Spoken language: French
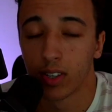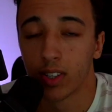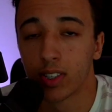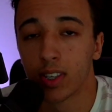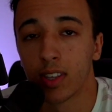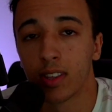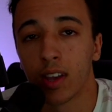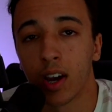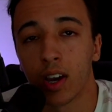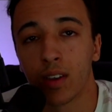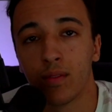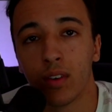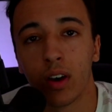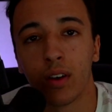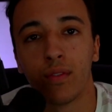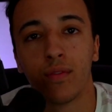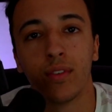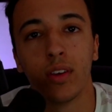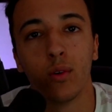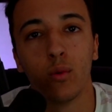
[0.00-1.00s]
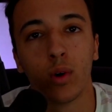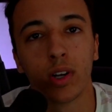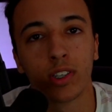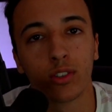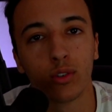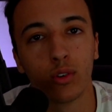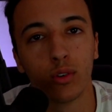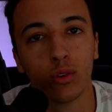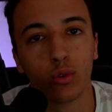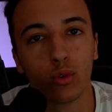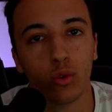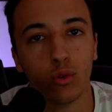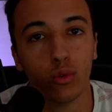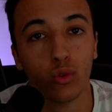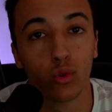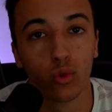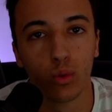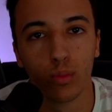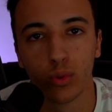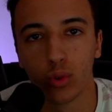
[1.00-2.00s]
C'est ce qui est arrivé à Phil Watson, connu
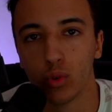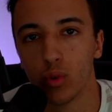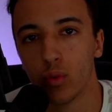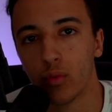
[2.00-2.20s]
sous le pseudo